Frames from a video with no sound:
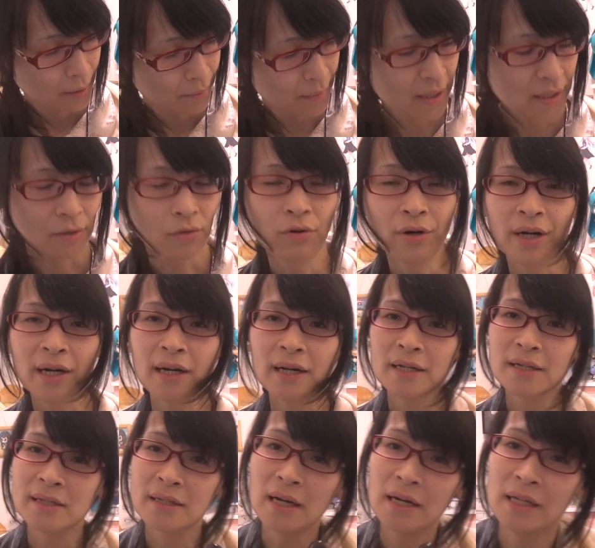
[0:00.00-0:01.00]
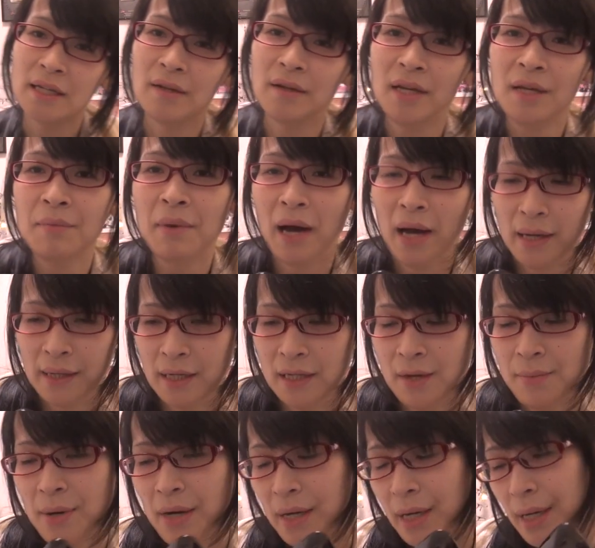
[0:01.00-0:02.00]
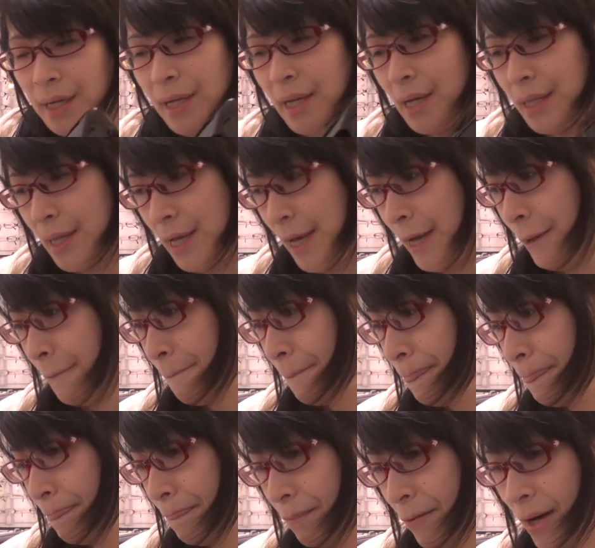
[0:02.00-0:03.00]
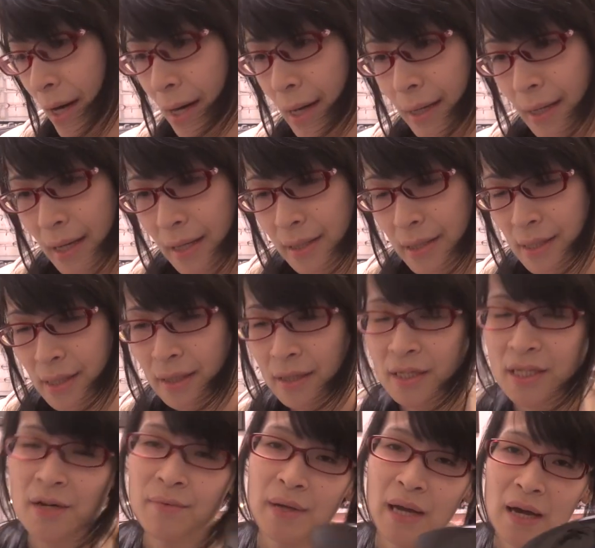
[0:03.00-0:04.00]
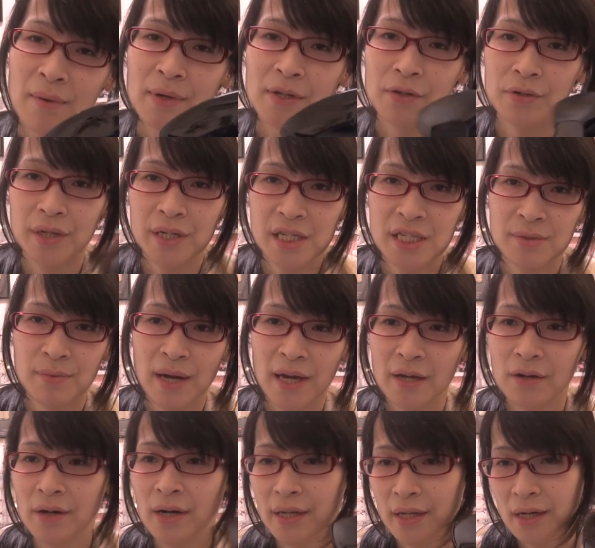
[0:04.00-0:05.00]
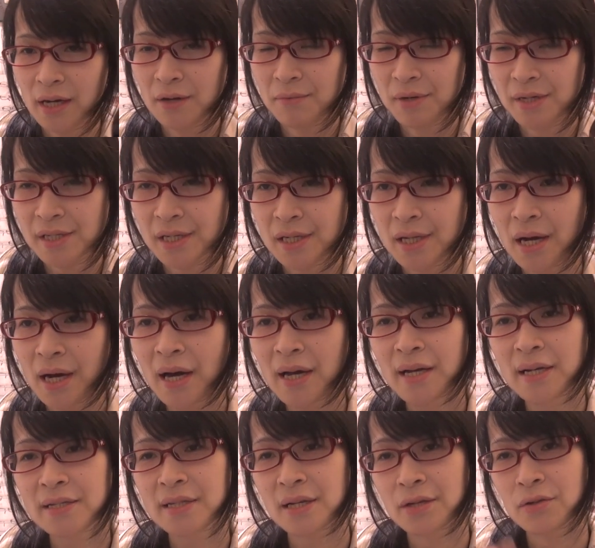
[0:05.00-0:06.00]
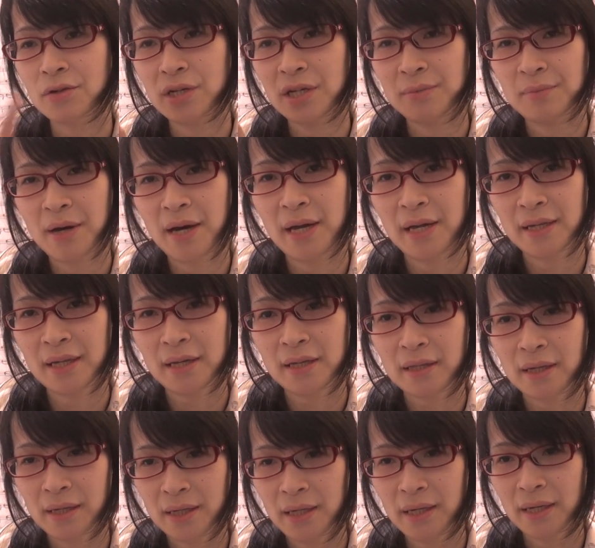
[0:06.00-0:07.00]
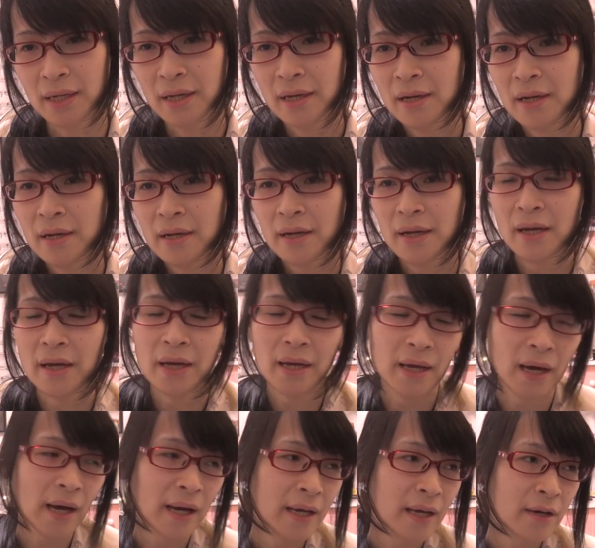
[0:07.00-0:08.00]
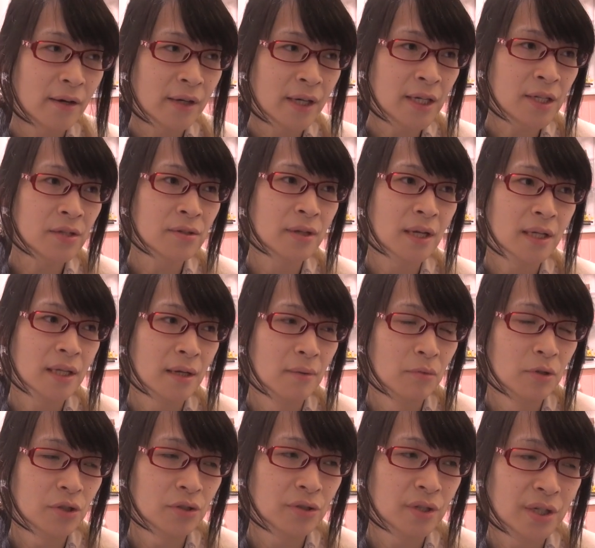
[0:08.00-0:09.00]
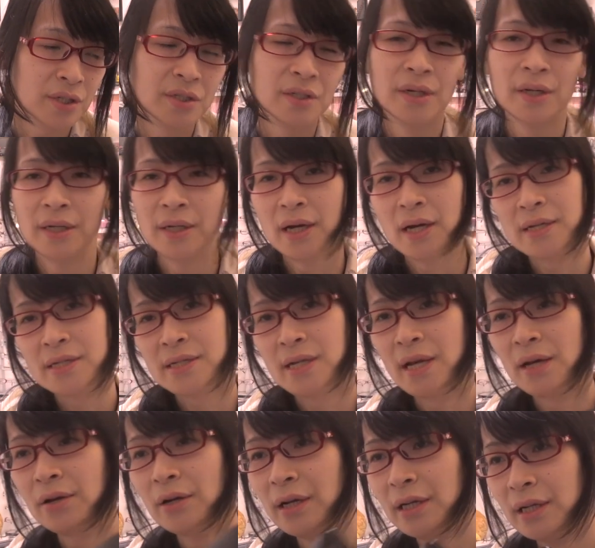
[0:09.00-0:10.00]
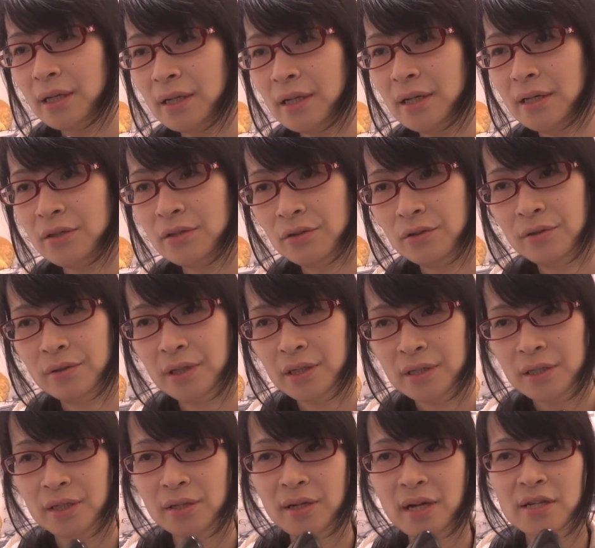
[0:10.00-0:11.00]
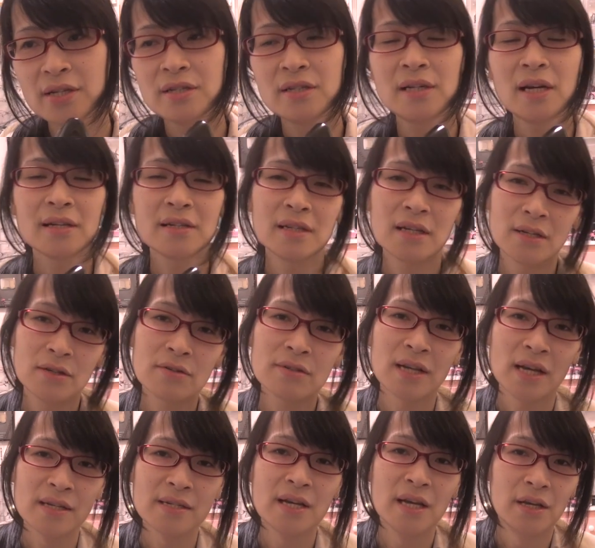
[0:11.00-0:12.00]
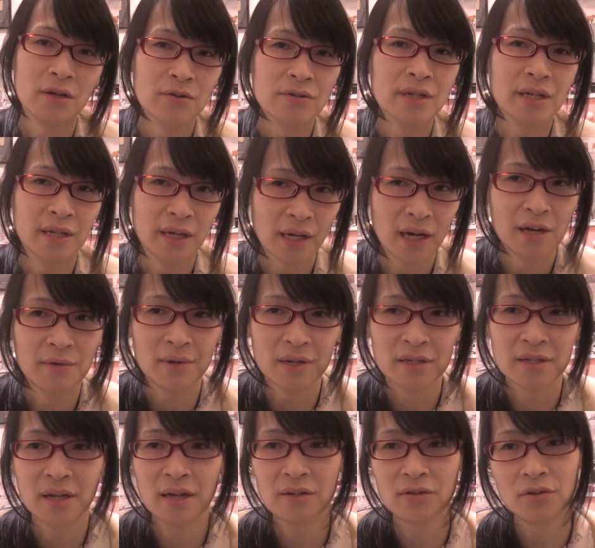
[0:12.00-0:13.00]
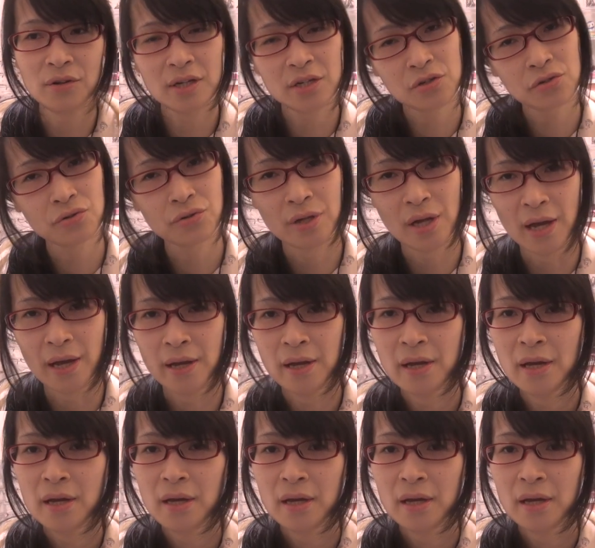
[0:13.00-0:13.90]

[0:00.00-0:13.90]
まあこれから使って今開けたばっかりなんでわからないんですけど、ちなみに Amazon で1万円ぐらいで買いました。高いやつだと2万円だったり、えー、IR キットだったらもうちょっと安いんだかな、8000円ぐらいだったりするんですけど、安いやつだと3000、4000円で買います。で、それちょっとね、